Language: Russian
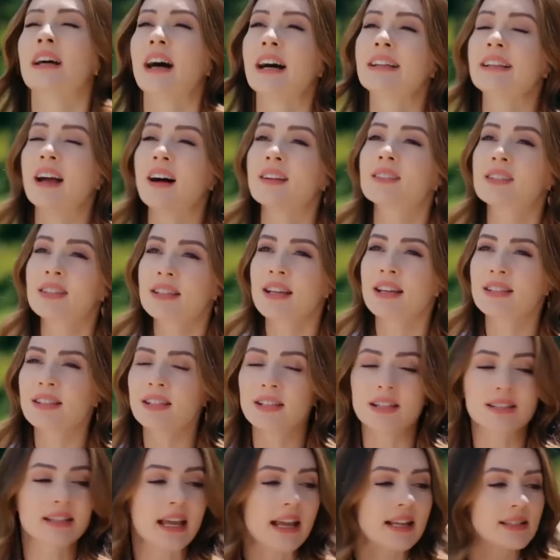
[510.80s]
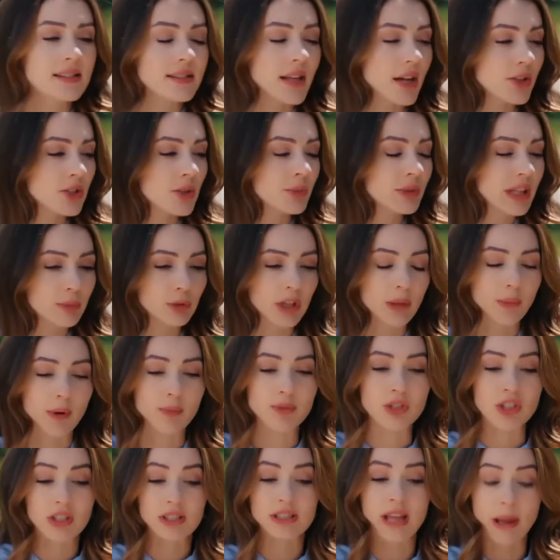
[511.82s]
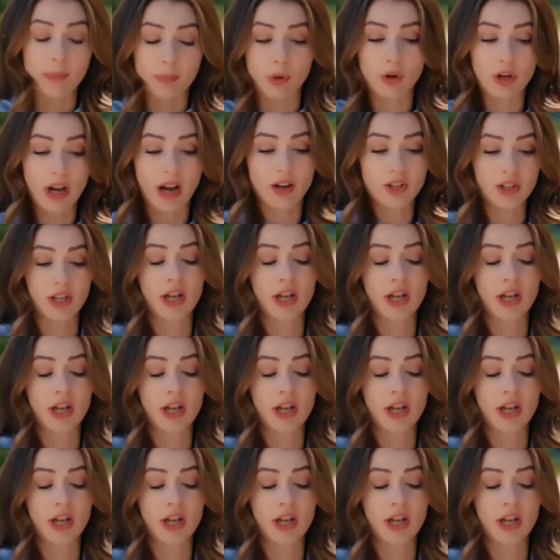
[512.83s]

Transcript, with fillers: Помнишь, ты возился с сантехникой и никак не